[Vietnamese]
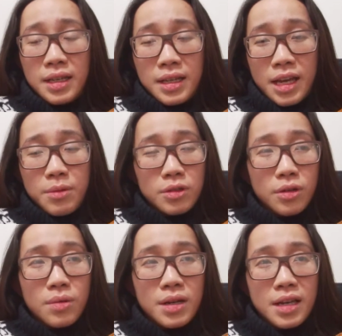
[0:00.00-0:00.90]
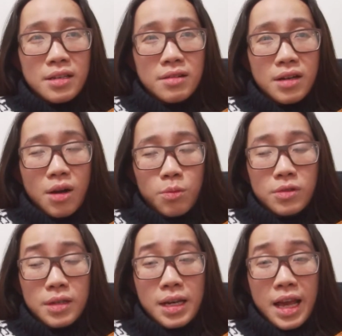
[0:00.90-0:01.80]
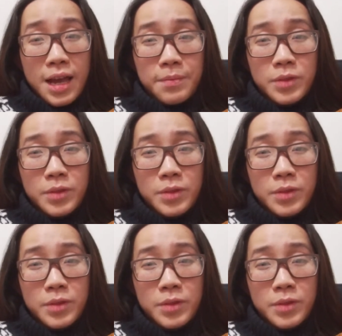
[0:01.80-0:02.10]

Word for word: 20 tuổi qua đây vừa học vừa làm